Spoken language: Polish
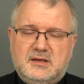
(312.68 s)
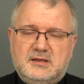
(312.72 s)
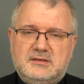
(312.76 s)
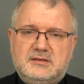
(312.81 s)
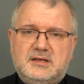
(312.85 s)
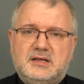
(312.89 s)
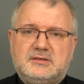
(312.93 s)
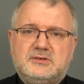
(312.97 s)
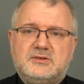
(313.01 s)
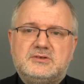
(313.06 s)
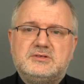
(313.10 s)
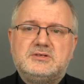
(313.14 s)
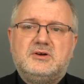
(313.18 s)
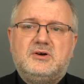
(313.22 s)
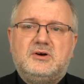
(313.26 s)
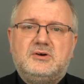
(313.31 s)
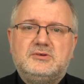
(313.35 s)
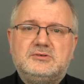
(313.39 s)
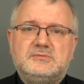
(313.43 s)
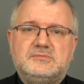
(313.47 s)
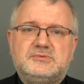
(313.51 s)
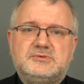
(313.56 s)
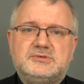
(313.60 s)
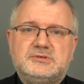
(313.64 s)
na to, co
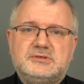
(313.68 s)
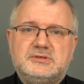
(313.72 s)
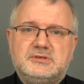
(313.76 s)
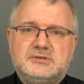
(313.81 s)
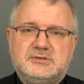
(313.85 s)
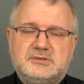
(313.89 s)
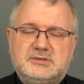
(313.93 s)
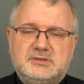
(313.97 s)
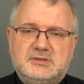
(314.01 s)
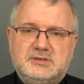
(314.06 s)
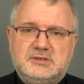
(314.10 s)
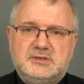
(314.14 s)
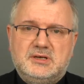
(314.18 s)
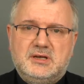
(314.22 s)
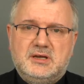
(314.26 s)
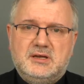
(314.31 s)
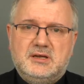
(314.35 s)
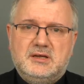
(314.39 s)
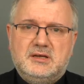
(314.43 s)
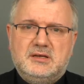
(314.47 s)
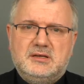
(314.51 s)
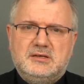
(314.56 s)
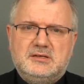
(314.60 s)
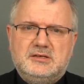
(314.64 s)
On przynosi,
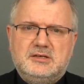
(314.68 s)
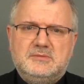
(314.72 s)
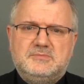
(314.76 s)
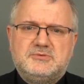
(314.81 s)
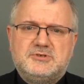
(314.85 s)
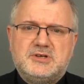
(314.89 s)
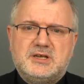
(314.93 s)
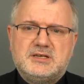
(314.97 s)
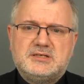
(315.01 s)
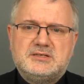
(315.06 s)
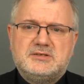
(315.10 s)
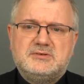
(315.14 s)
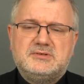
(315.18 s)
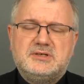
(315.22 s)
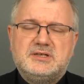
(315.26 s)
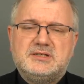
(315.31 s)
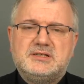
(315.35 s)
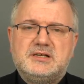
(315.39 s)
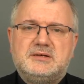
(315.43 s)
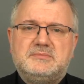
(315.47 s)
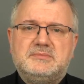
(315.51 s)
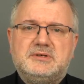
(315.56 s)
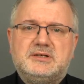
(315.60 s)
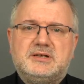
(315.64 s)
i przez to nie
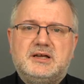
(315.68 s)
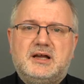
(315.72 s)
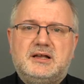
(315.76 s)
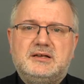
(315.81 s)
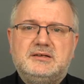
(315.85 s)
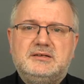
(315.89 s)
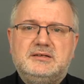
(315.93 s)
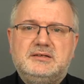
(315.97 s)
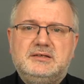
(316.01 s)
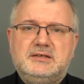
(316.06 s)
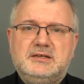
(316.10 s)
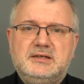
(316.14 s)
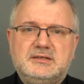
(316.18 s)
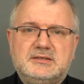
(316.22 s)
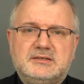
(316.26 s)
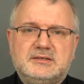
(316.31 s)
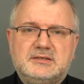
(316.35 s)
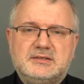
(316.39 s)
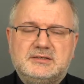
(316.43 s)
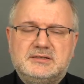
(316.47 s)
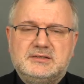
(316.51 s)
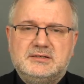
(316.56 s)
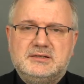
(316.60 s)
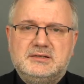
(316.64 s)
zamykali
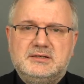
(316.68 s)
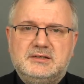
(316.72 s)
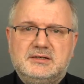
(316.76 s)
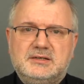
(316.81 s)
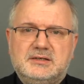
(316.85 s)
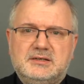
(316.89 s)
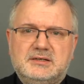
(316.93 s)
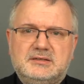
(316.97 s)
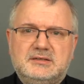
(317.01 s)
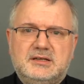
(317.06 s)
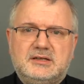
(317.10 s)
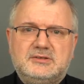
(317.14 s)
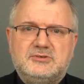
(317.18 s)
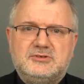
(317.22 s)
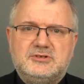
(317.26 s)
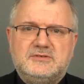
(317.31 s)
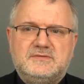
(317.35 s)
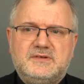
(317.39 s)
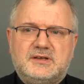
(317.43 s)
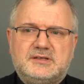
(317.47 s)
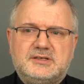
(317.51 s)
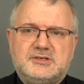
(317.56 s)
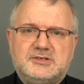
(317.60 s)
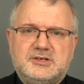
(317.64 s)
innych na
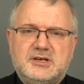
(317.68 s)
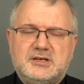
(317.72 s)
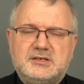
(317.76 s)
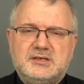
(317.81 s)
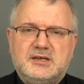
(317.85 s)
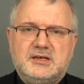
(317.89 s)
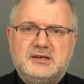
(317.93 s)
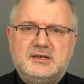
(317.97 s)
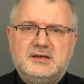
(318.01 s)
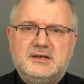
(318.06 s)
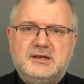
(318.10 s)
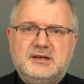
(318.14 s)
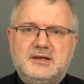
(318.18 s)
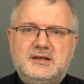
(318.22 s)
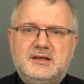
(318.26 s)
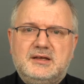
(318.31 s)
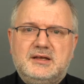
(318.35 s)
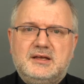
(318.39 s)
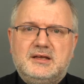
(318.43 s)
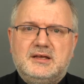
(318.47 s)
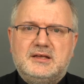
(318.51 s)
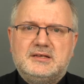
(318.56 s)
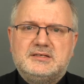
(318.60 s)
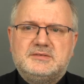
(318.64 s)
doświadczenie
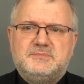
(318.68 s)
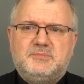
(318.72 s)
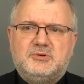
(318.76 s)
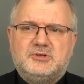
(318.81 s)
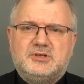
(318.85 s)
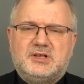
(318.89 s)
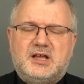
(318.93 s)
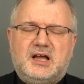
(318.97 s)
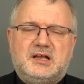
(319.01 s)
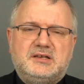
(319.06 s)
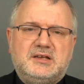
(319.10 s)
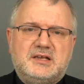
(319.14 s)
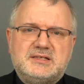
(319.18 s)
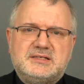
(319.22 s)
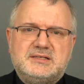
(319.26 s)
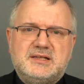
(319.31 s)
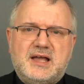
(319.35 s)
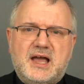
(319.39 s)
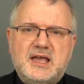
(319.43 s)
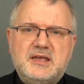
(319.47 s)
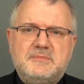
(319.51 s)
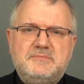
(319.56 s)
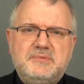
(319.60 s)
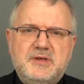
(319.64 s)
spotkania z
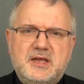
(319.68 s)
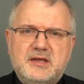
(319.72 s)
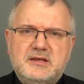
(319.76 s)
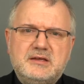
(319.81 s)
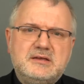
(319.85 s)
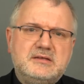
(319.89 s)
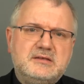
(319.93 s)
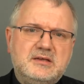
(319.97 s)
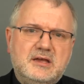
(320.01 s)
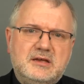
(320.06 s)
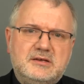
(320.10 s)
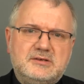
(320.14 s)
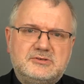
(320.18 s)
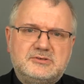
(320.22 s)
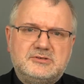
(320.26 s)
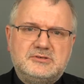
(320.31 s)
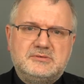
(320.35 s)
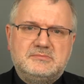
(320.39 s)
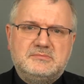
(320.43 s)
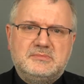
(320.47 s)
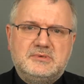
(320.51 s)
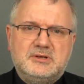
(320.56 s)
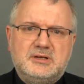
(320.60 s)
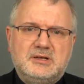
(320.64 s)

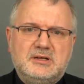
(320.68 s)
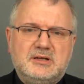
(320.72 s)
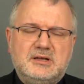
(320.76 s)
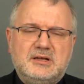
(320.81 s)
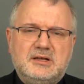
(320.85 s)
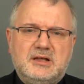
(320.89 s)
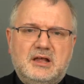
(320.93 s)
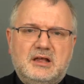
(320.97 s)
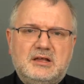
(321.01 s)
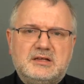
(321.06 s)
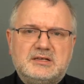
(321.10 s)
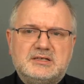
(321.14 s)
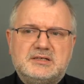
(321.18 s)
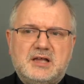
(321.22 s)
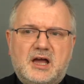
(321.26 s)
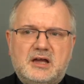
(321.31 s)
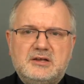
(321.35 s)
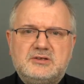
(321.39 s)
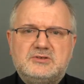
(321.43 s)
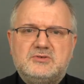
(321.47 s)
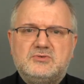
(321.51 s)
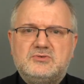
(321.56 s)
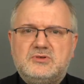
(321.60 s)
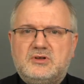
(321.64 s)
najpiękniejszym, z
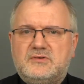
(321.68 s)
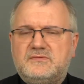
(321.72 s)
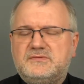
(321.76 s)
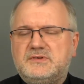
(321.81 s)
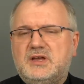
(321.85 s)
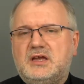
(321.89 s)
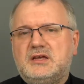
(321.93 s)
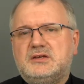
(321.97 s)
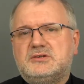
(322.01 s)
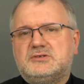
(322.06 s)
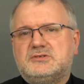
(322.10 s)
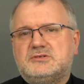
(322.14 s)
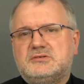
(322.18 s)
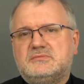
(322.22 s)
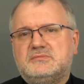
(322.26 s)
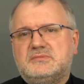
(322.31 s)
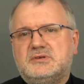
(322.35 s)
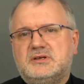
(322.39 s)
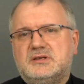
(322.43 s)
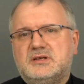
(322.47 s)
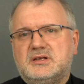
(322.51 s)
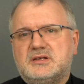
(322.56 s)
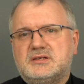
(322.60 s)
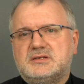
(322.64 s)
najcudowniejszym
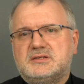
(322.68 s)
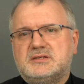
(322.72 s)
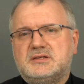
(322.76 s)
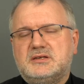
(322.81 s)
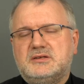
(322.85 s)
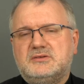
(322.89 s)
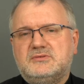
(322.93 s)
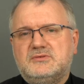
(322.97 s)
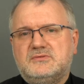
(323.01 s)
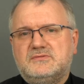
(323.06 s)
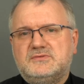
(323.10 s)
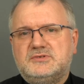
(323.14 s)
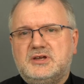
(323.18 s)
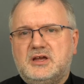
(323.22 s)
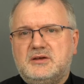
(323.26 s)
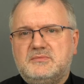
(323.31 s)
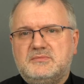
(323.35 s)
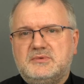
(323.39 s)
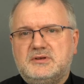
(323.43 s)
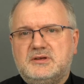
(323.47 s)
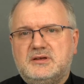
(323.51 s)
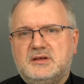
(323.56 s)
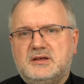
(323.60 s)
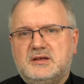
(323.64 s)
Synu
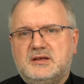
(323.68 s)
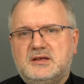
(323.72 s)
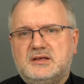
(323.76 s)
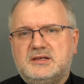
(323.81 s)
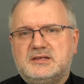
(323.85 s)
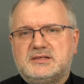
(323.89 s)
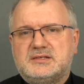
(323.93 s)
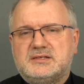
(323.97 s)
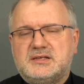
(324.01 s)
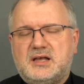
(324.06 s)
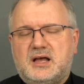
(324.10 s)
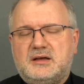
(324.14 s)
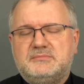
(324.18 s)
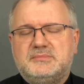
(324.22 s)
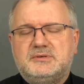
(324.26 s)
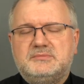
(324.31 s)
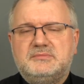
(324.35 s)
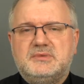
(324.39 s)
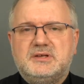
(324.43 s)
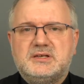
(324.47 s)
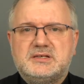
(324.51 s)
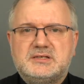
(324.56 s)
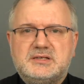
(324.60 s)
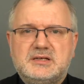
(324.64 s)
Ziemi,
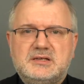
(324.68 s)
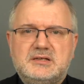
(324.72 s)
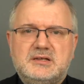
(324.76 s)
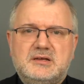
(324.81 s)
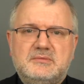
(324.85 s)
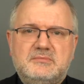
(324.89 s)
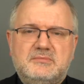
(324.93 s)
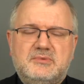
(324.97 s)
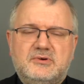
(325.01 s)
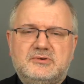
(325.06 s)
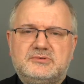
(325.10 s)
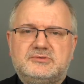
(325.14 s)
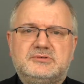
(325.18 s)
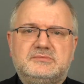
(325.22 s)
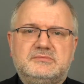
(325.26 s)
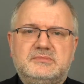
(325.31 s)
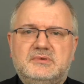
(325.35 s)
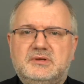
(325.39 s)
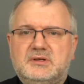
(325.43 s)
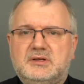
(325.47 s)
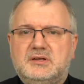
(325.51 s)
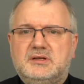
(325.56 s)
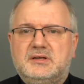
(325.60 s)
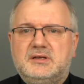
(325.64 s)
samym Synem Bożym
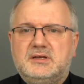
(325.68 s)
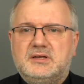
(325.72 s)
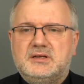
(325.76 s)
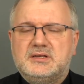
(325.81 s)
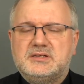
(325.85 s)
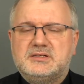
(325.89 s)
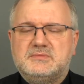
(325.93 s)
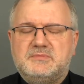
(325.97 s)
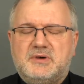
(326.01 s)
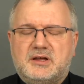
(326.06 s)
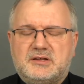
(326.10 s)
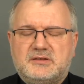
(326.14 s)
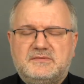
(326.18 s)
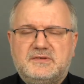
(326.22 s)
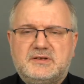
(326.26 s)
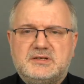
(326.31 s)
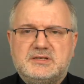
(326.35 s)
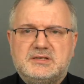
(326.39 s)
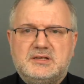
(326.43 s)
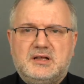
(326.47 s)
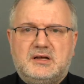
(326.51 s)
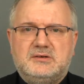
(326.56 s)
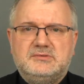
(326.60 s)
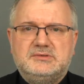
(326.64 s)

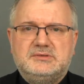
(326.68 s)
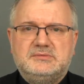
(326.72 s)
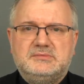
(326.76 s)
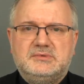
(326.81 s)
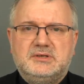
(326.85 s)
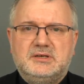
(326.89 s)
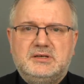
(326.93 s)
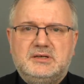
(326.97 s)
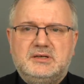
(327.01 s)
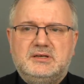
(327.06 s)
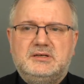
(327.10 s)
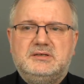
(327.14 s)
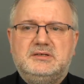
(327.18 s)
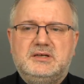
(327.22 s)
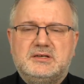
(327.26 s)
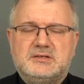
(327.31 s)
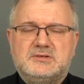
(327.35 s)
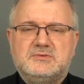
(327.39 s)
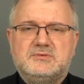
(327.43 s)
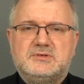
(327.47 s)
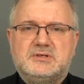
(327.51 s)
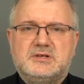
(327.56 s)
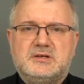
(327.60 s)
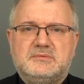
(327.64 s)
zmartwychwstałym
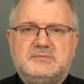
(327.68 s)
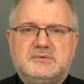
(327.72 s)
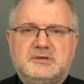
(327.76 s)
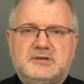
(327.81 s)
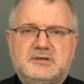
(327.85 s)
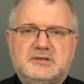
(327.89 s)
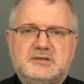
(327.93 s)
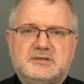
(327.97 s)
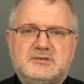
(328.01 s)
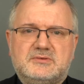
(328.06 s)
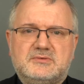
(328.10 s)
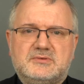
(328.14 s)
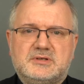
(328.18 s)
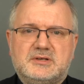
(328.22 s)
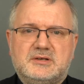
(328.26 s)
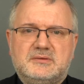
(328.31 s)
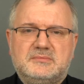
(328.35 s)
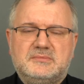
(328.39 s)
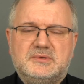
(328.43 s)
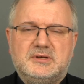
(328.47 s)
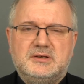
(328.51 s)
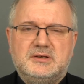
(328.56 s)
Jezusem Chrystusem.